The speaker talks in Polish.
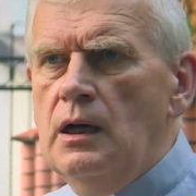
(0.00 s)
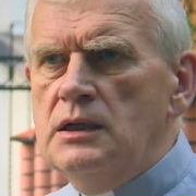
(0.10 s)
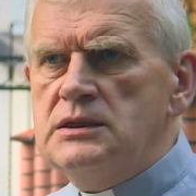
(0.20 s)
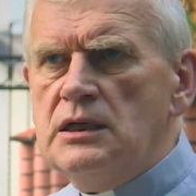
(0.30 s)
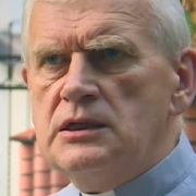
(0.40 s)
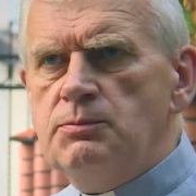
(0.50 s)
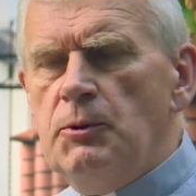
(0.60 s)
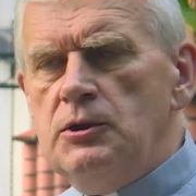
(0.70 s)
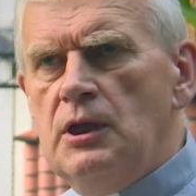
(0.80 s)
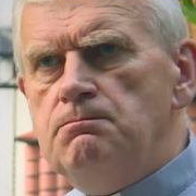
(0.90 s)
a zaraz
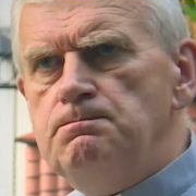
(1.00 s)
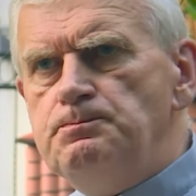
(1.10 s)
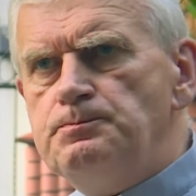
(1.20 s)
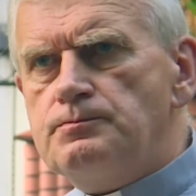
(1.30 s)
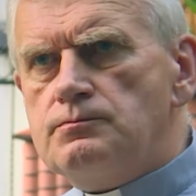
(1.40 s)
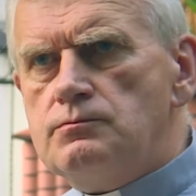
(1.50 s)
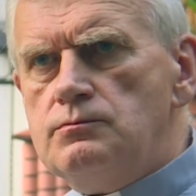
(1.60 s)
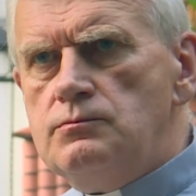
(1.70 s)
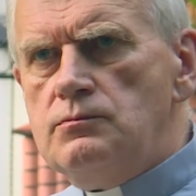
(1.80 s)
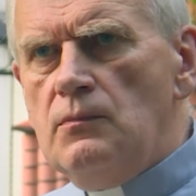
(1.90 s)
potem
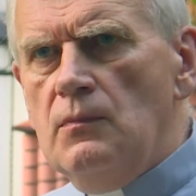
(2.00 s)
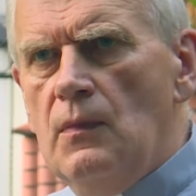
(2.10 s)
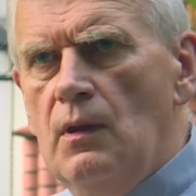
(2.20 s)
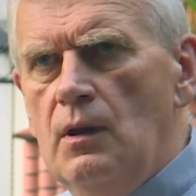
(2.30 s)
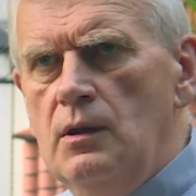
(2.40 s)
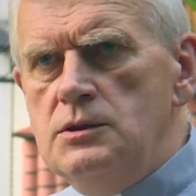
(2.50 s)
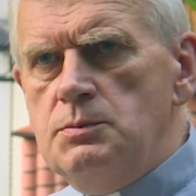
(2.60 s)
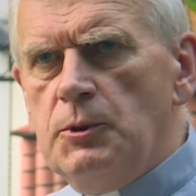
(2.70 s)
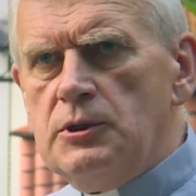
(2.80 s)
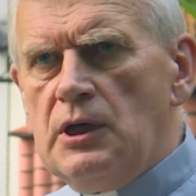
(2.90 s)

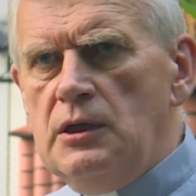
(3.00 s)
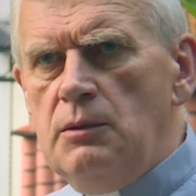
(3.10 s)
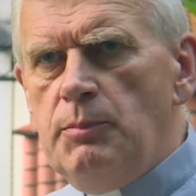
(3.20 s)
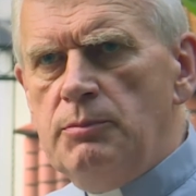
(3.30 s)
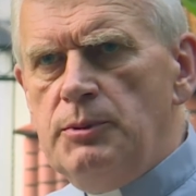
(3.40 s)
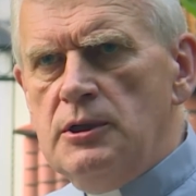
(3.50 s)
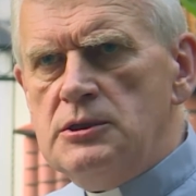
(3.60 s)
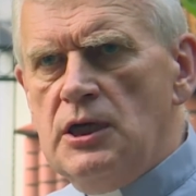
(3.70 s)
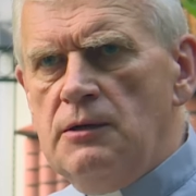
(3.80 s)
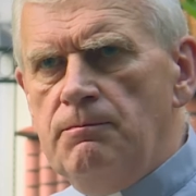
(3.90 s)
spotkanie
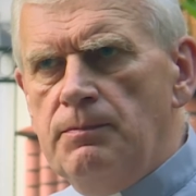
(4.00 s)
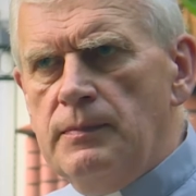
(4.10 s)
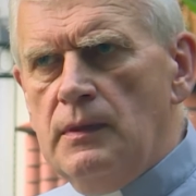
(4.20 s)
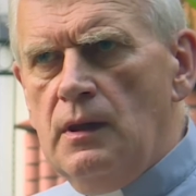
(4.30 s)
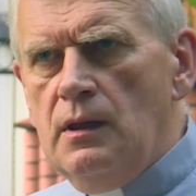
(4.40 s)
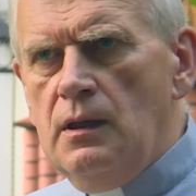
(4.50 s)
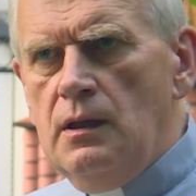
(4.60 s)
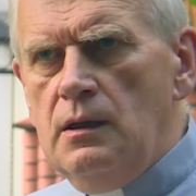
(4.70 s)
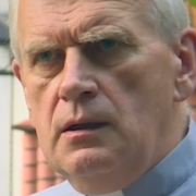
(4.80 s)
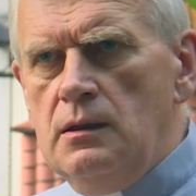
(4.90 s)
papieża
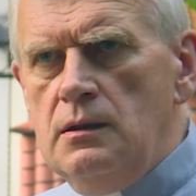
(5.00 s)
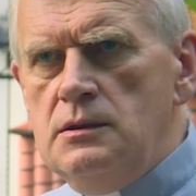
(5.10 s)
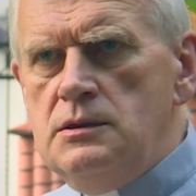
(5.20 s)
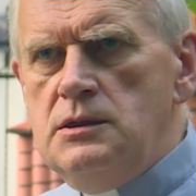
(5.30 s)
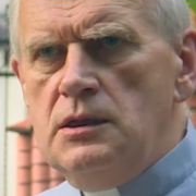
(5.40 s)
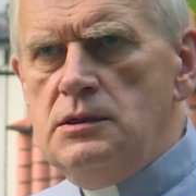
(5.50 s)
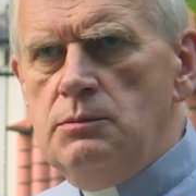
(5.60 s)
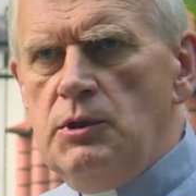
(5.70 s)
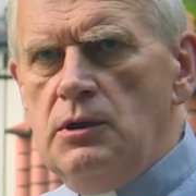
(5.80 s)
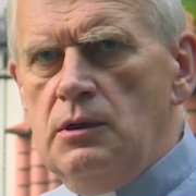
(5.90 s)
z
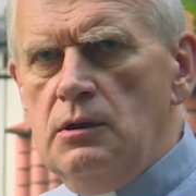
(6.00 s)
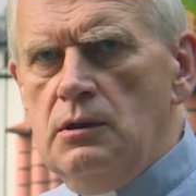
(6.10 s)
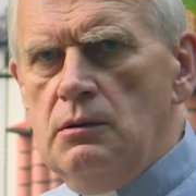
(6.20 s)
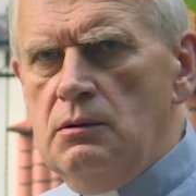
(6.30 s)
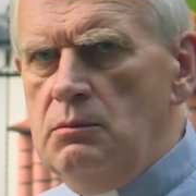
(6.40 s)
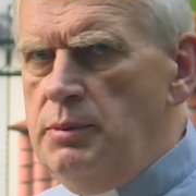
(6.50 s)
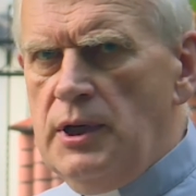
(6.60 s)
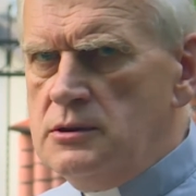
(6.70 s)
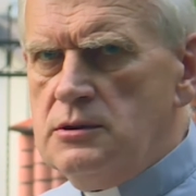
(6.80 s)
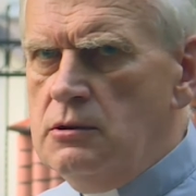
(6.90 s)
dziećmi y,
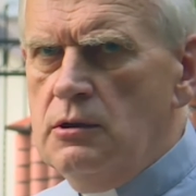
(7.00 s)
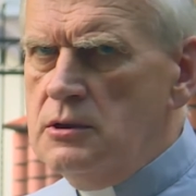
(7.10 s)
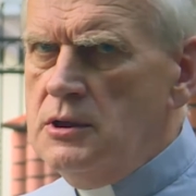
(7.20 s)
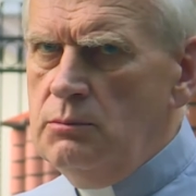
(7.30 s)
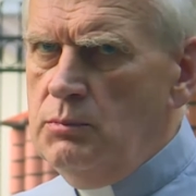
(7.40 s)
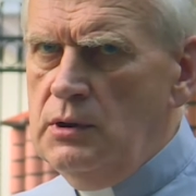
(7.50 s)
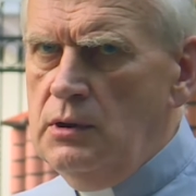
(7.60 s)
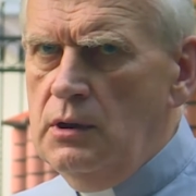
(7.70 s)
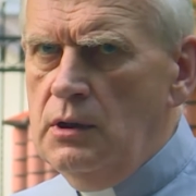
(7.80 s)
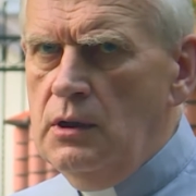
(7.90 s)
bardzo chorymi,
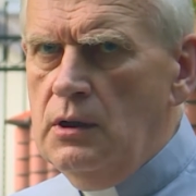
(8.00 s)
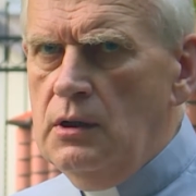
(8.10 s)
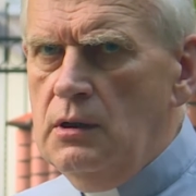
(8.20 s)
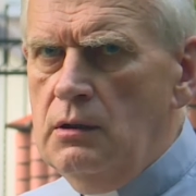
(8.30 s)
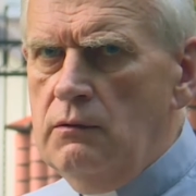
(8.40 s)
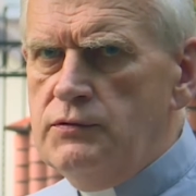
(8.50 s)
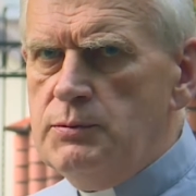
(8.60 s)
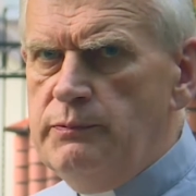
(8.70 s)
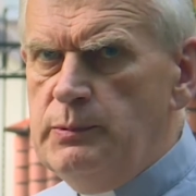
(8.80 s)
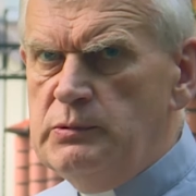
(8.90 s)

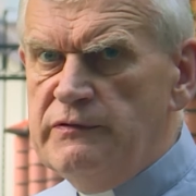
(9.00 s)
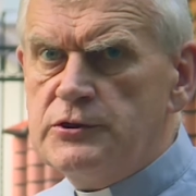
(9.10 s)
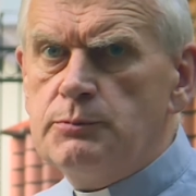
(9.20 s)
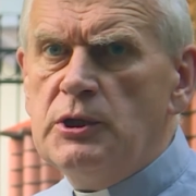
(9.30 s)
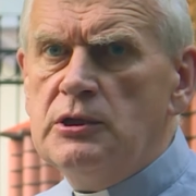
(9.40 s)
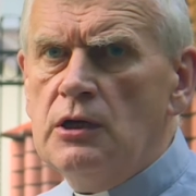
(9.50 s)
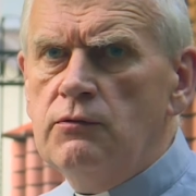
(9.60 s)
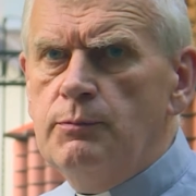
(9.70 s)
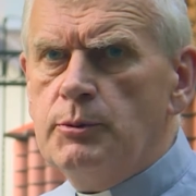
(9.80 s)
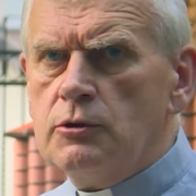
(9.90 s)
w
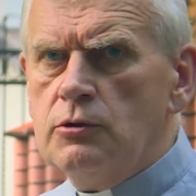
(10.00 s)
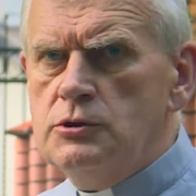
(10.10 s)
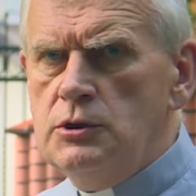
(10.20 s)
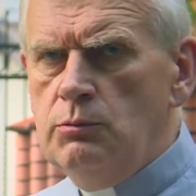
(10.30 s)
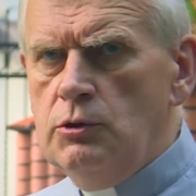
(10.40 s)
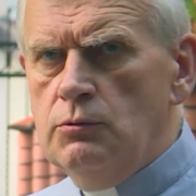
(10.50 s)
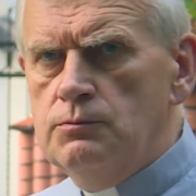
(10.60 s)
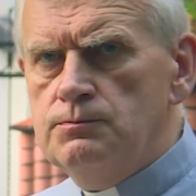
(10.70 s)
szpitalu w Prokocimiu.